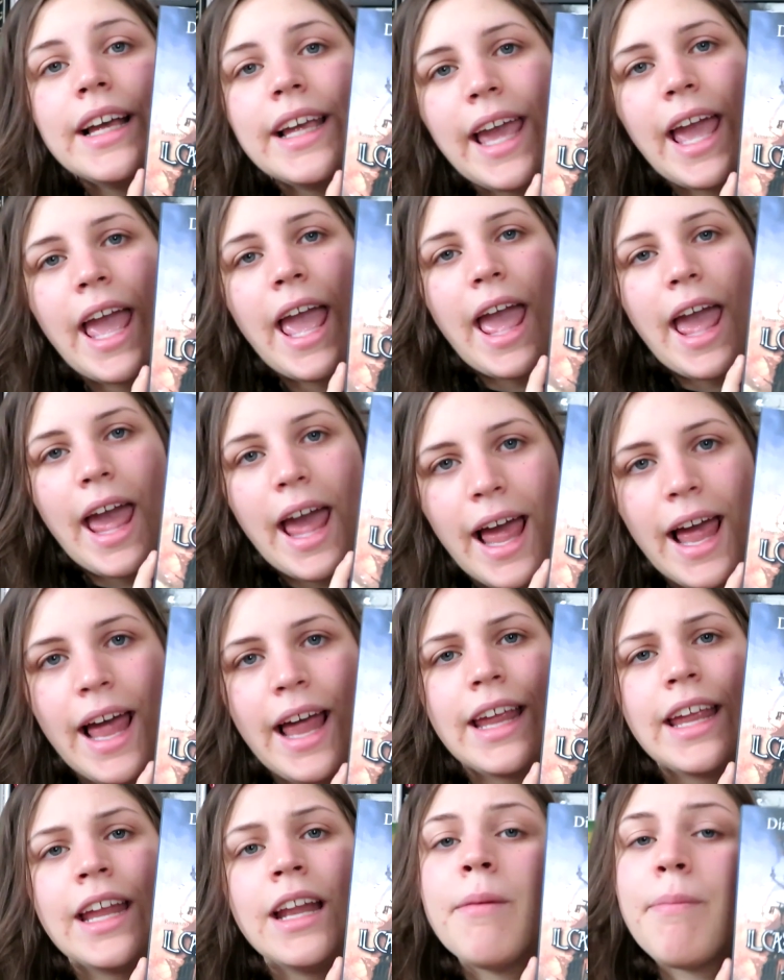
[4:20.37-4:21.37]
che
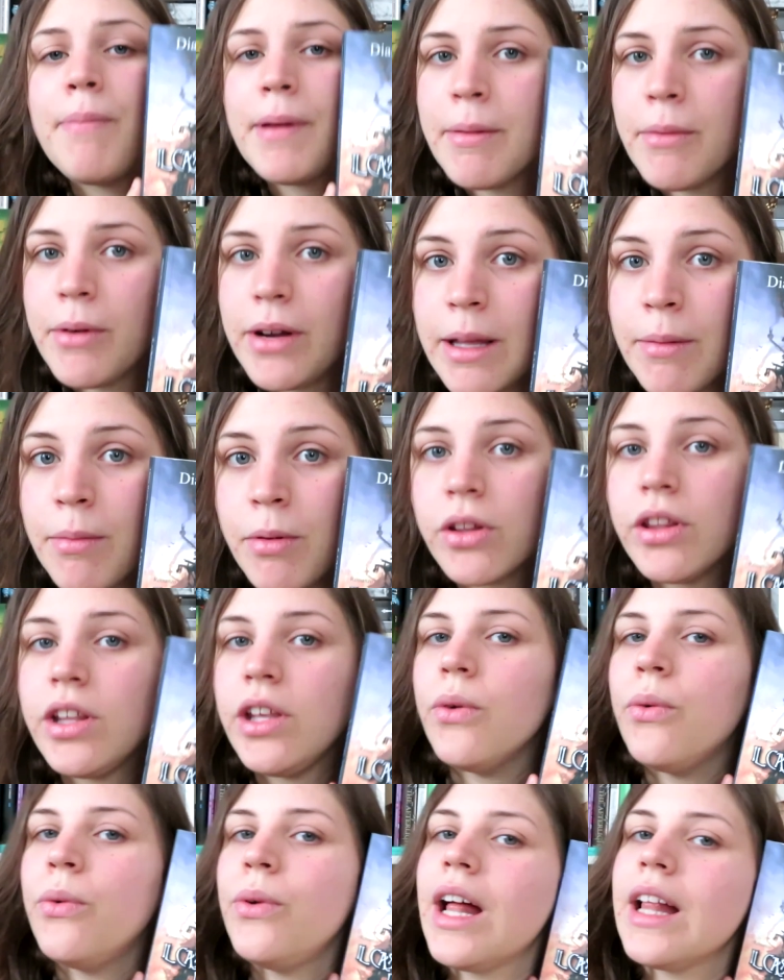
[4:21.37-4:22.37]
è il primo libro
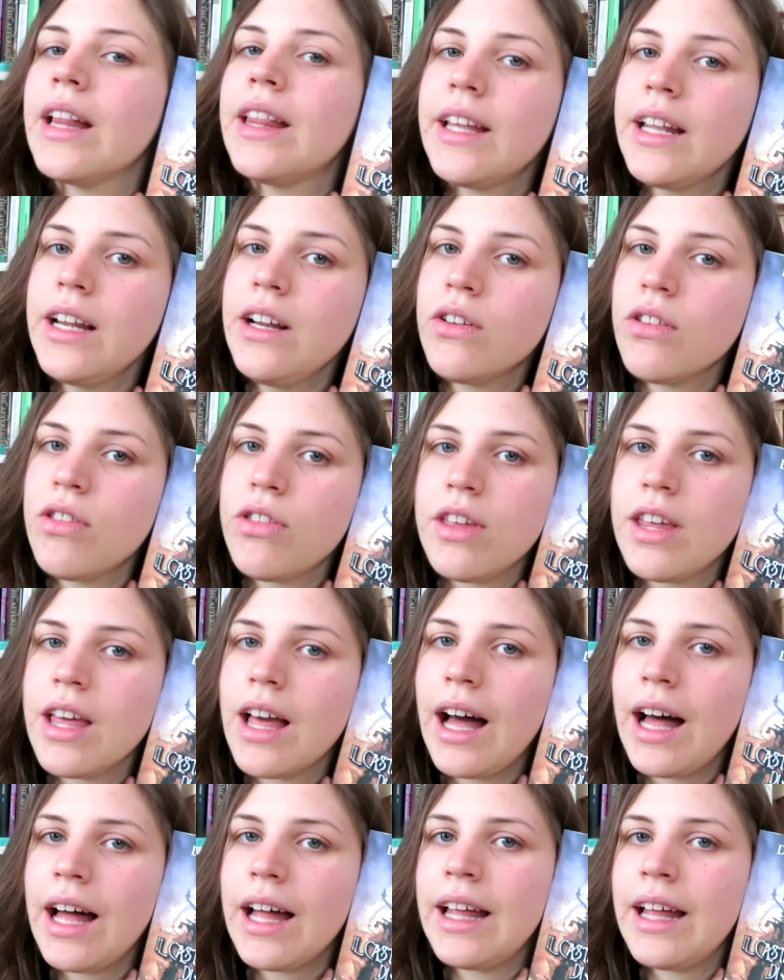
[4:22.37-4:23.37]
di una
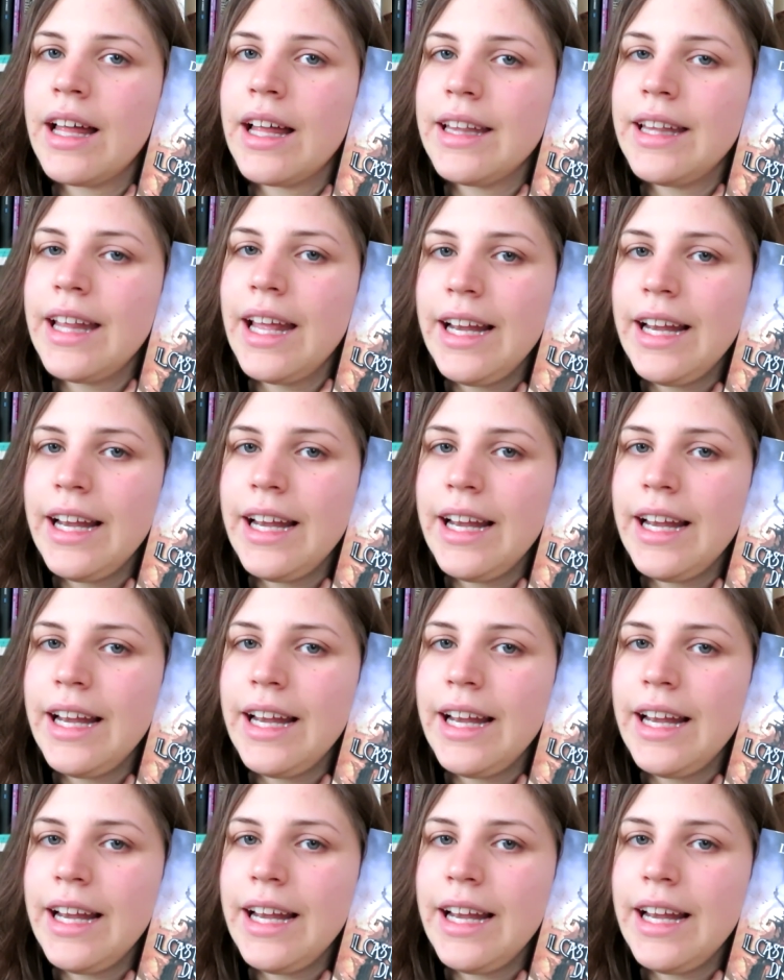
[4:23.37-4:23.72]
trilogia eh,